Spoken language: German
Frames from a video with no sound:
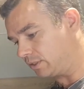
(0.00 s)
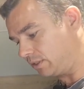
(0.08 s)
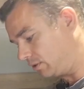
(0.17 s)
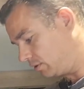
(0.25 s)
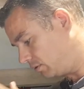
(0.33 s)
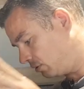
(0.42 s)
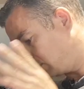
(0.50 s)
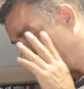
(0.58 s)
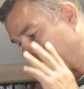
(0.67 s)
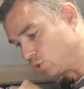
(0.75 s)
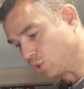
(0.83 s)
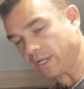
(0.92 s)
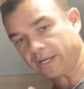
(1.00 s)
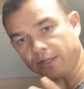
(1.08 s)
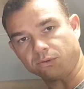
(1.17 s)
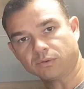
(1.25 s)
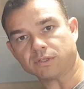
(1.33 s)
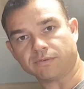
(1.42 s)
gegen Gewinde
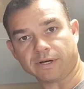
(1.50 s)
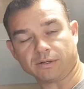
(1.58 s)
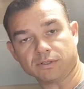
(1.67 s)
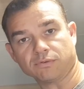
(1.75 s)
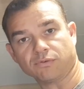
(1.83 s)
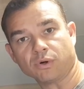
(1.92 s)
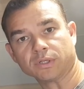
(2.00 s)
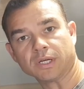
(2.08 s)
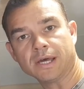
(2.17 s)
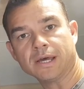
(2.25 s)
schneiden und so weiter und so fort,